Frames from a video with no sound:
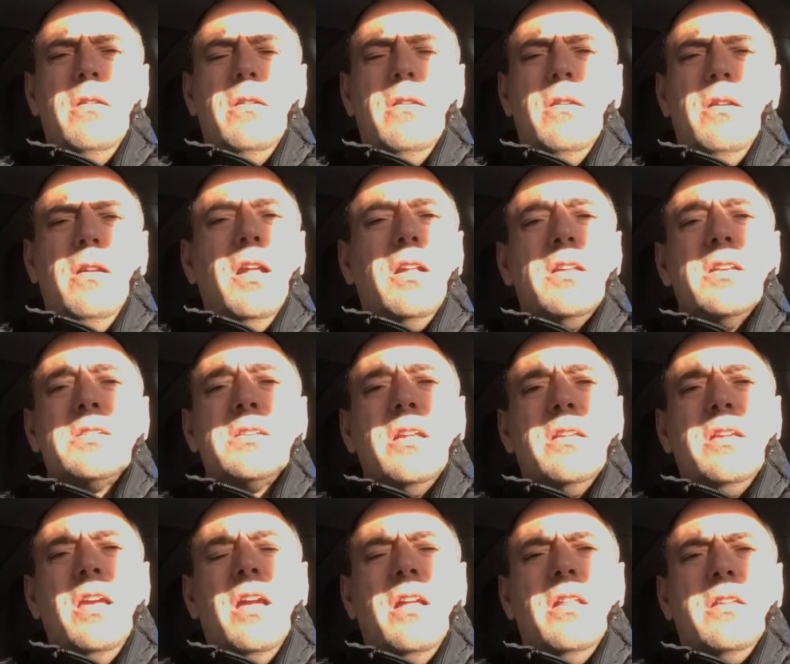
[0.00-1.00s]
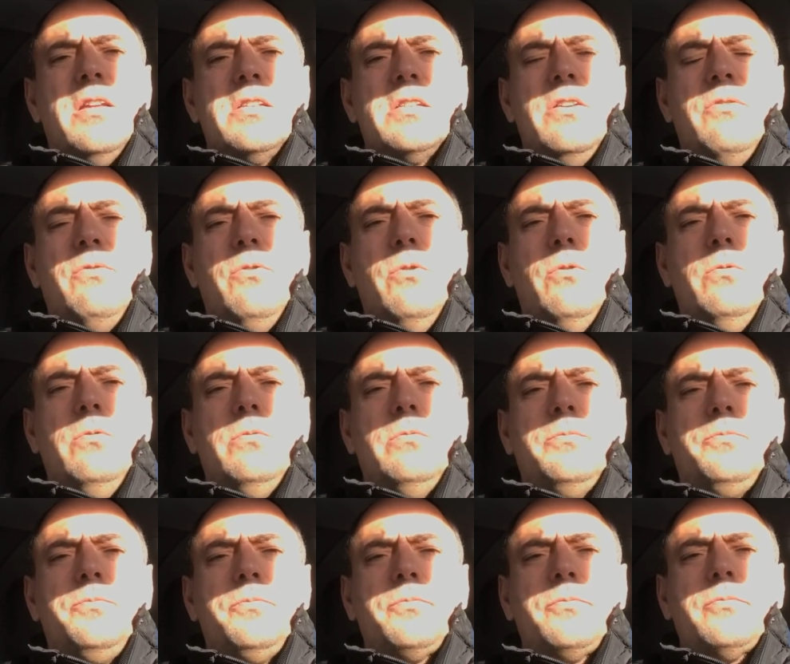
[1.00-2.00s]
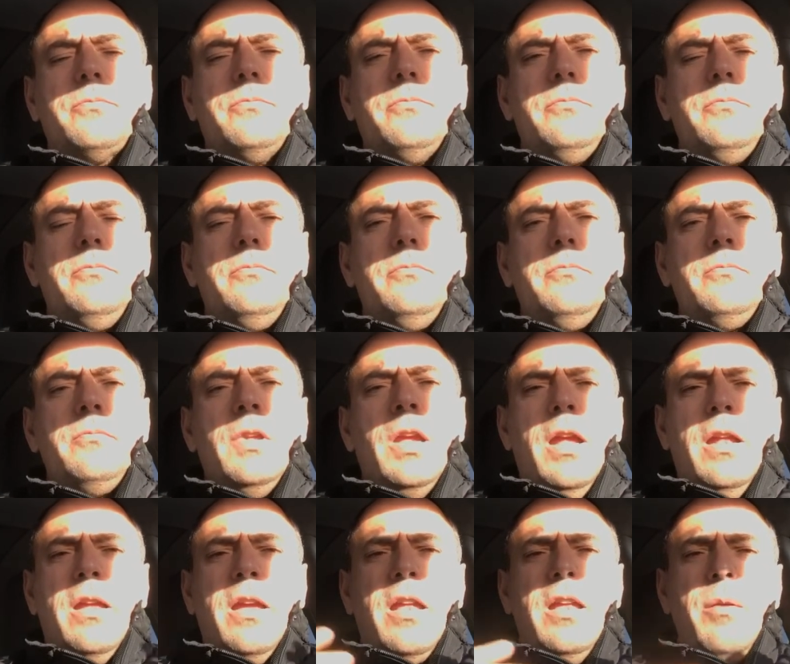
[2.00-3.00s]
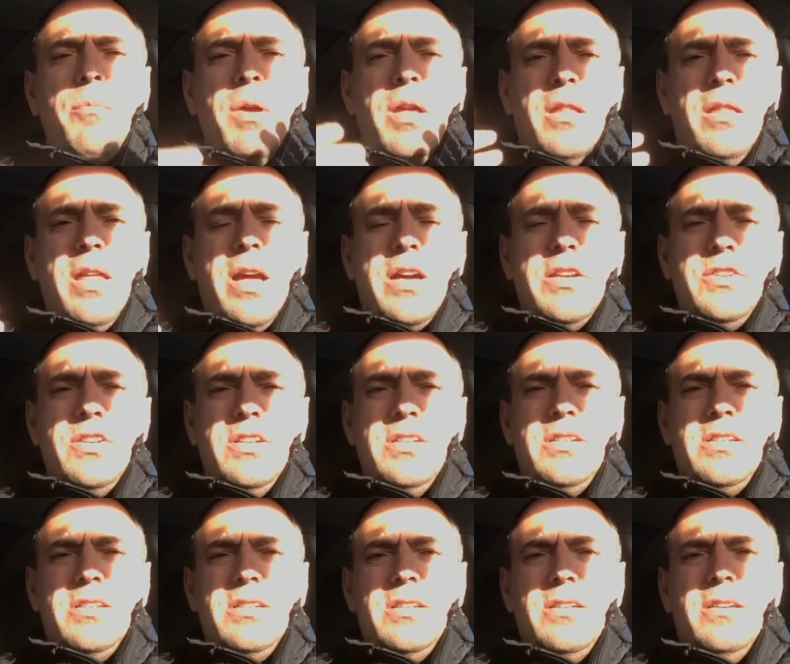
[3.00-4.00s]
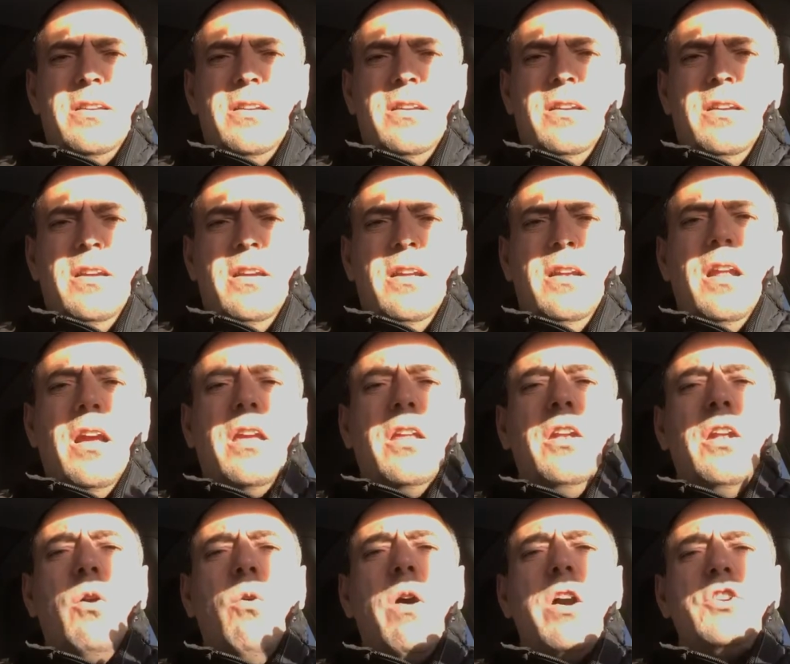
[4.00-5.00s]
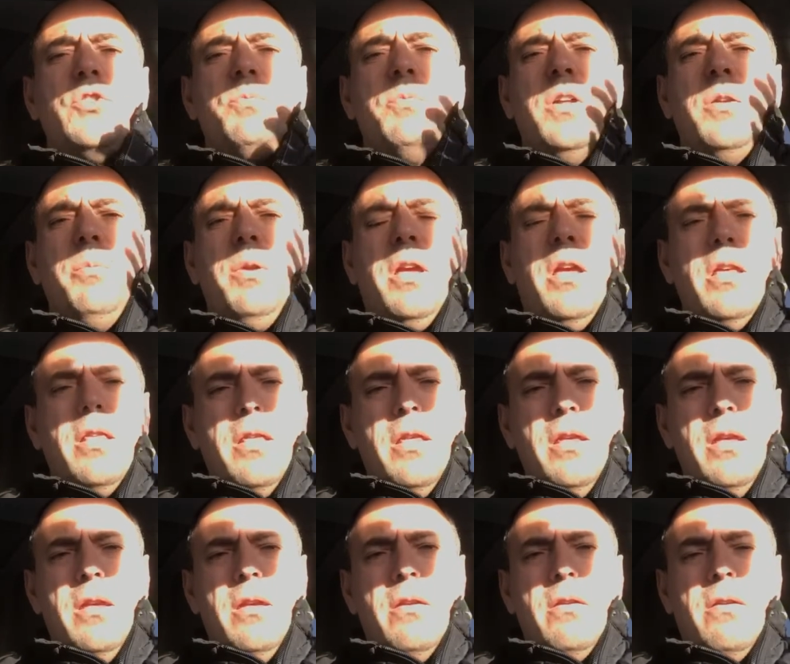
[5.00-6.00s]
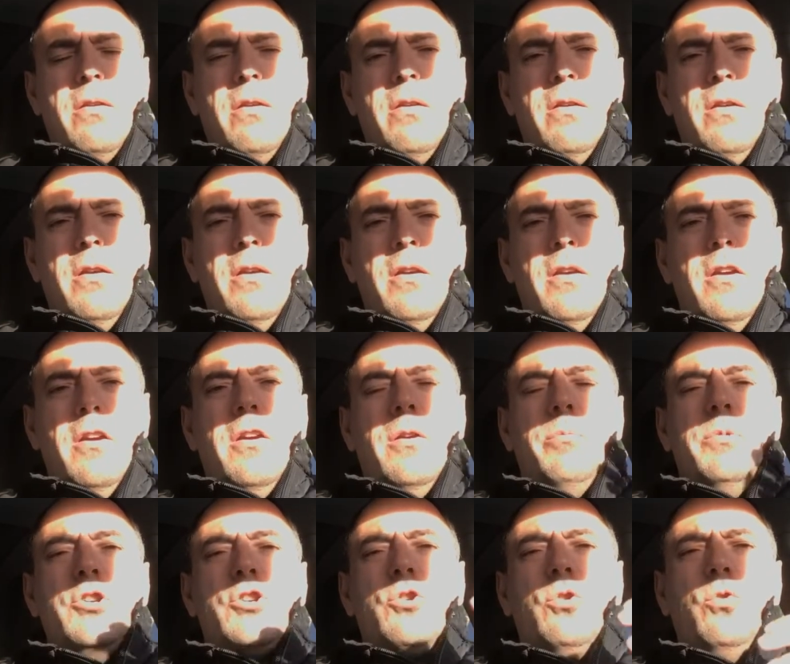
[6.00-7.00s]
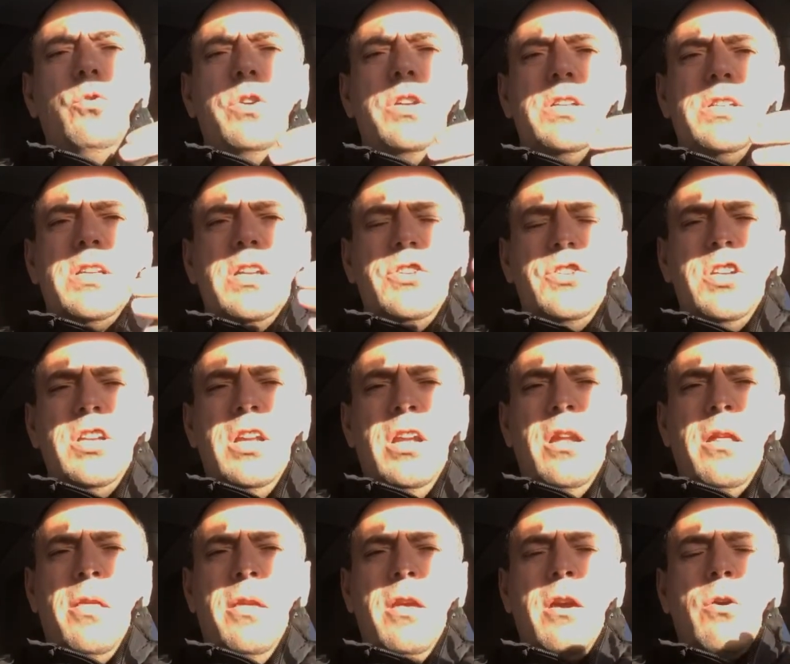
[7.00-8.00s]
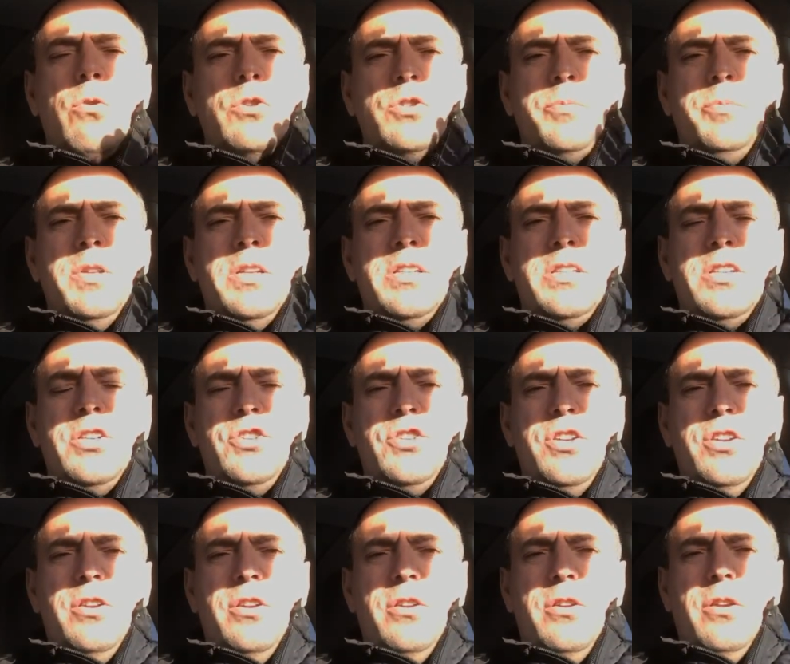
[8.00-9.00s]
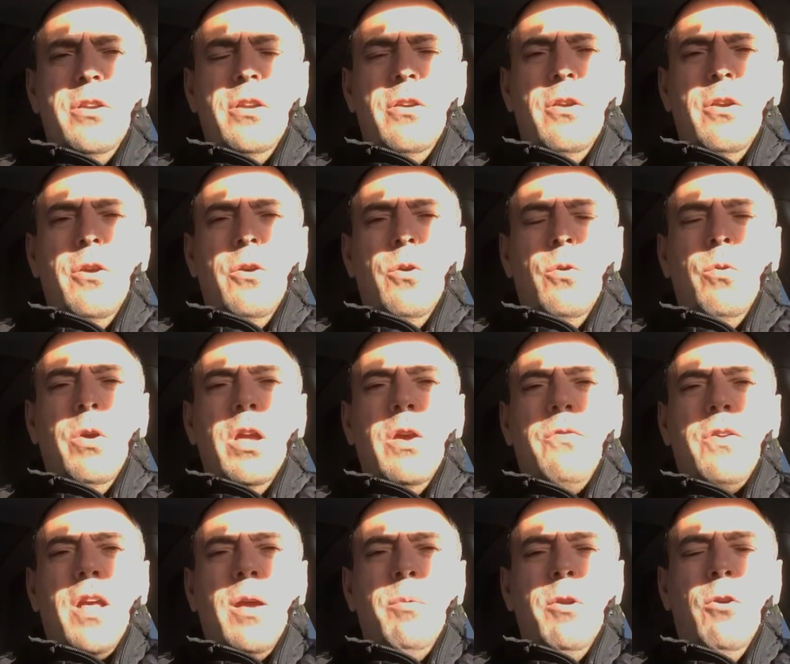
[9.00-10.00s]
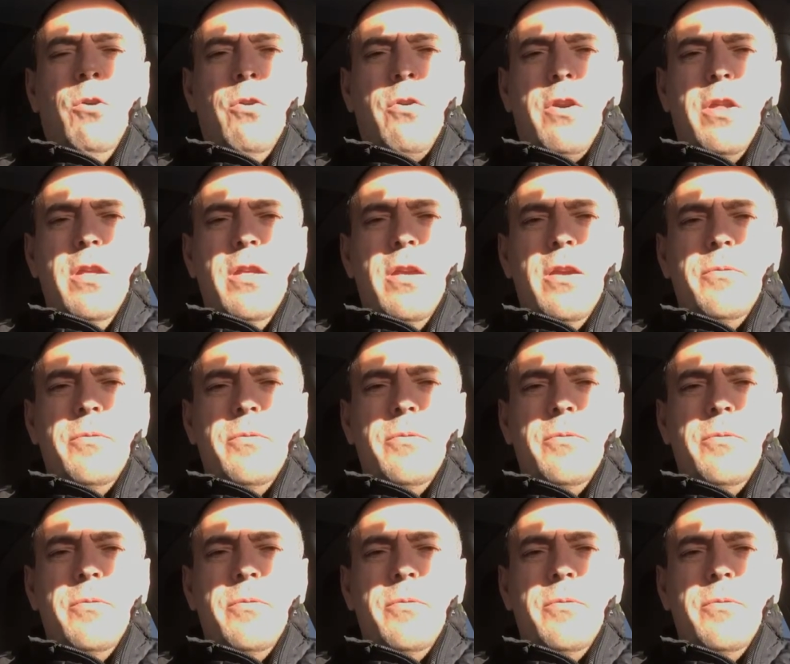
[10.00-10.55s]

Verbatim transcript: لا تستطيع أن تصفه الكلمات تعجز لكنه أجمل بكثير من شعور السجين الذي يخرج من السجن ويفرح بالحرية